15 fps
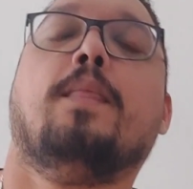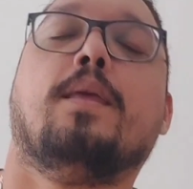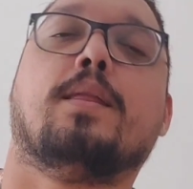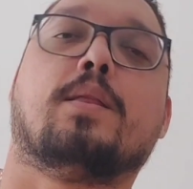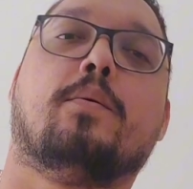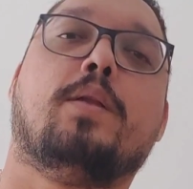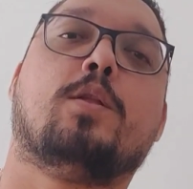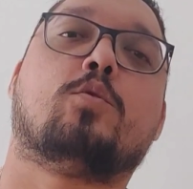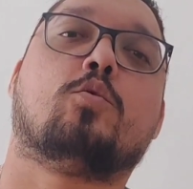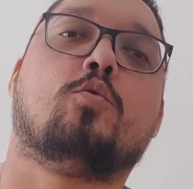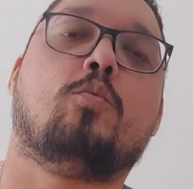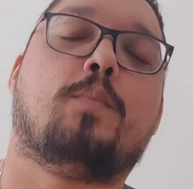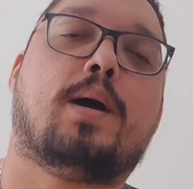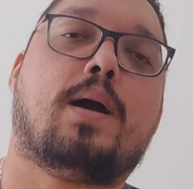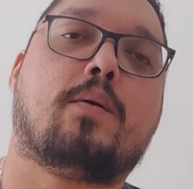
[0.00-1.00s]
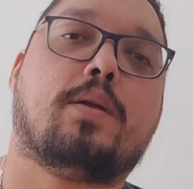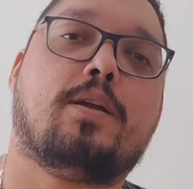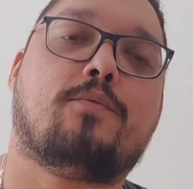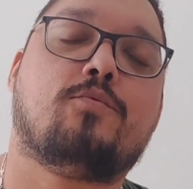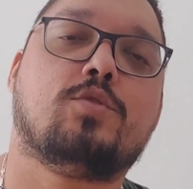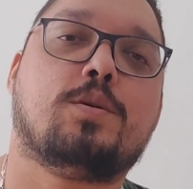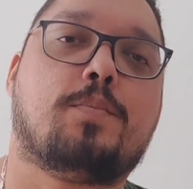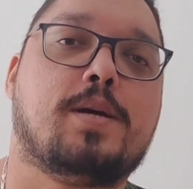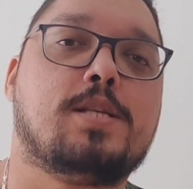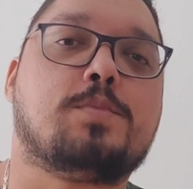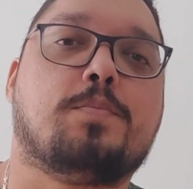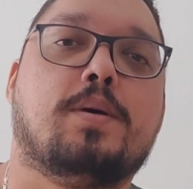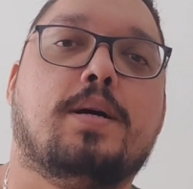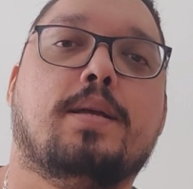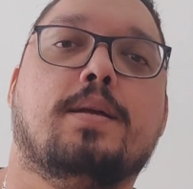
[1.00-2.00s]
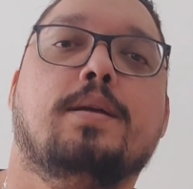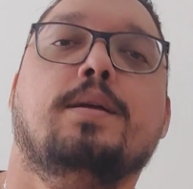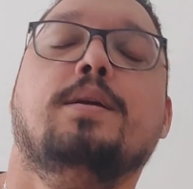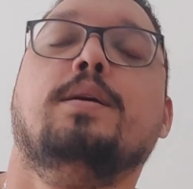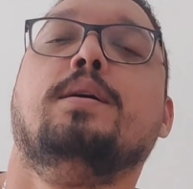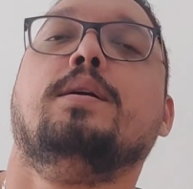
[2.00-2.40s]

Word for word: Então ele entrou no barco e ia fugir para a Espanha.